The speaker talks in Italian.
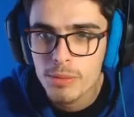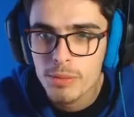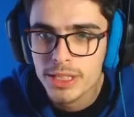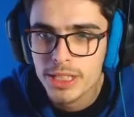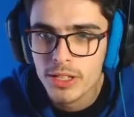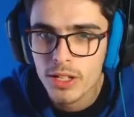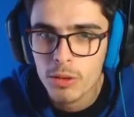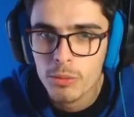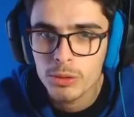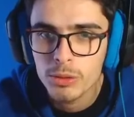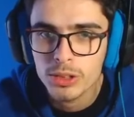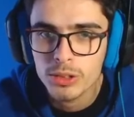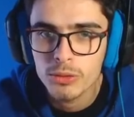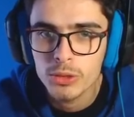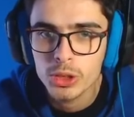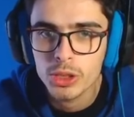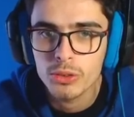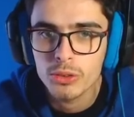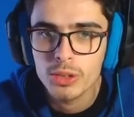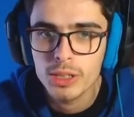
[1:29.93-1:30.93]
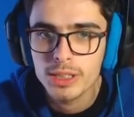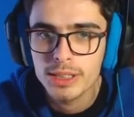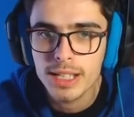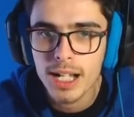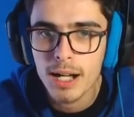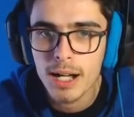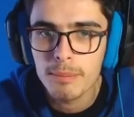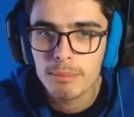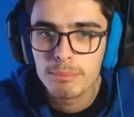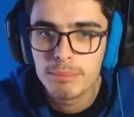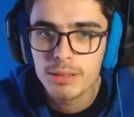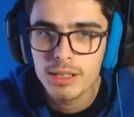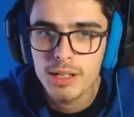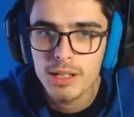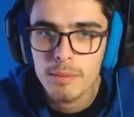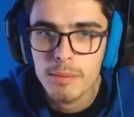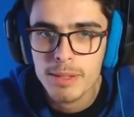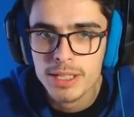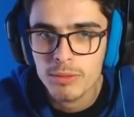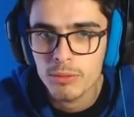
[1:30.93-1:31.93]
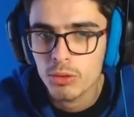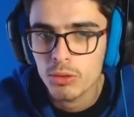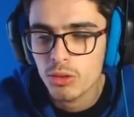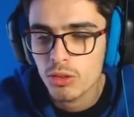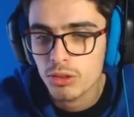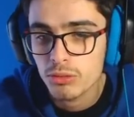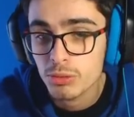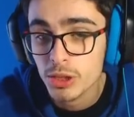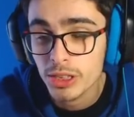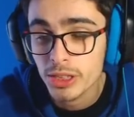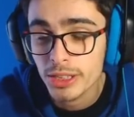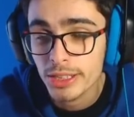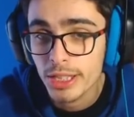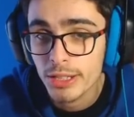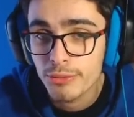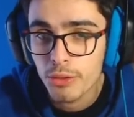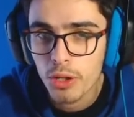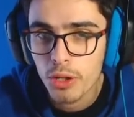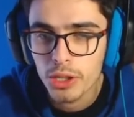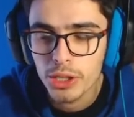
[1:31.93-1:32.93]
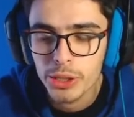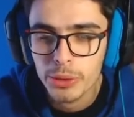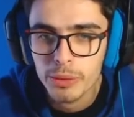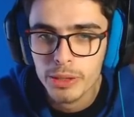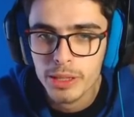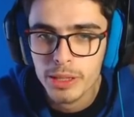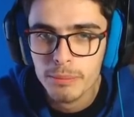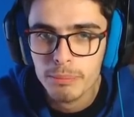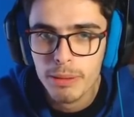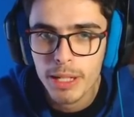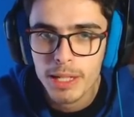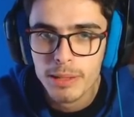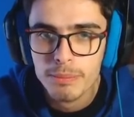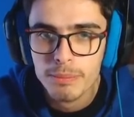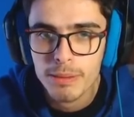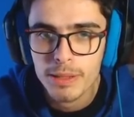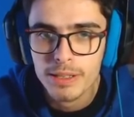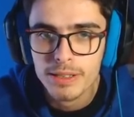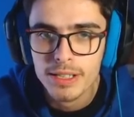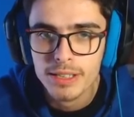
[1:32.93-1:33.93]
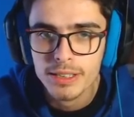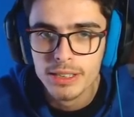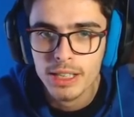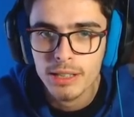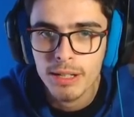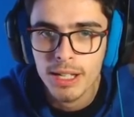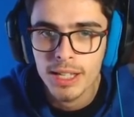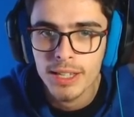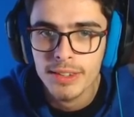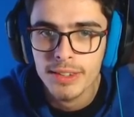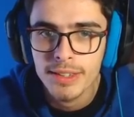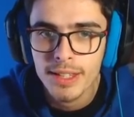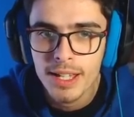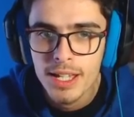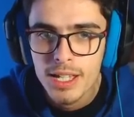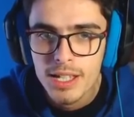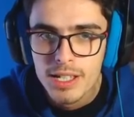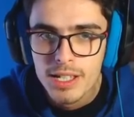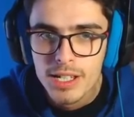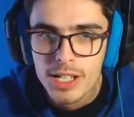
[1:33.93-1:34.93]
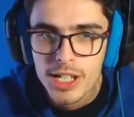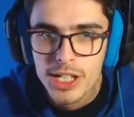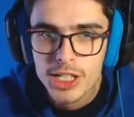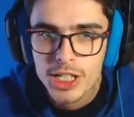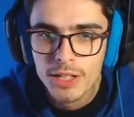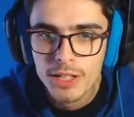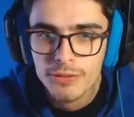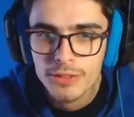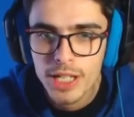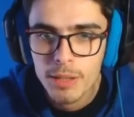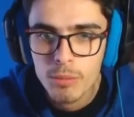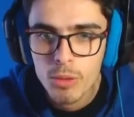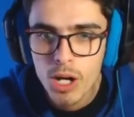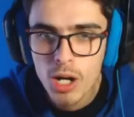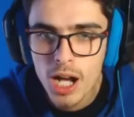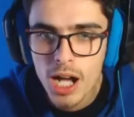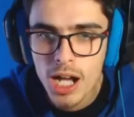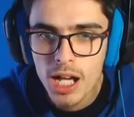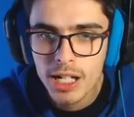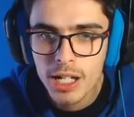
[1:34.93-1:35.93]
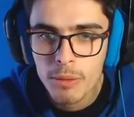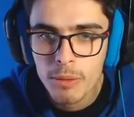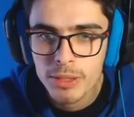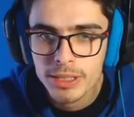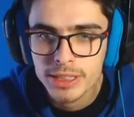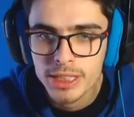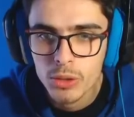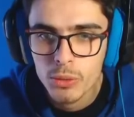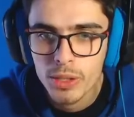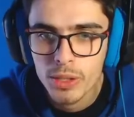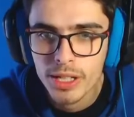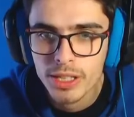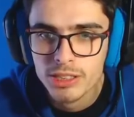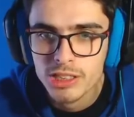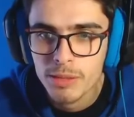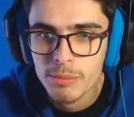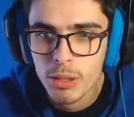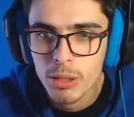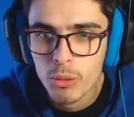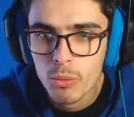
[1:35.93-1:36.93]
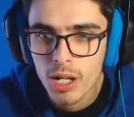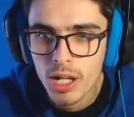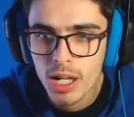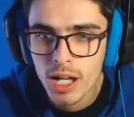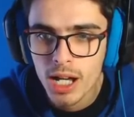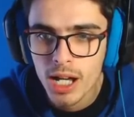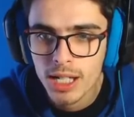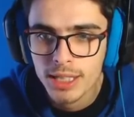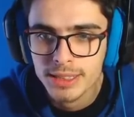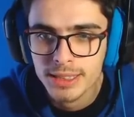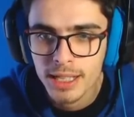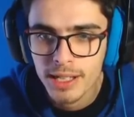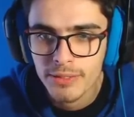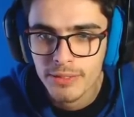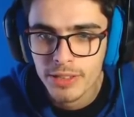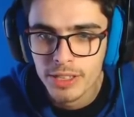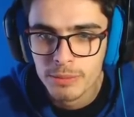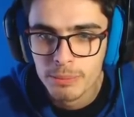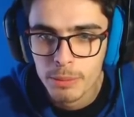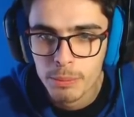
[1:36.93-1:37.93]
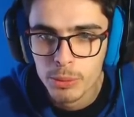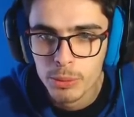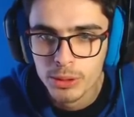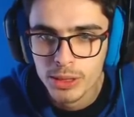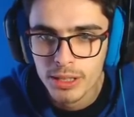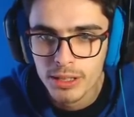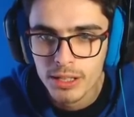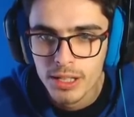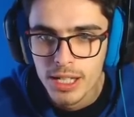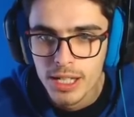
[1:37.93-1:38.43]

mi serviva come stavo dicendo il tab, Vabbè, servono semplicemente dei fogli, quindi paper direttamente. E ci craftiamo anche questa qui, che sarebbe quella standard per poter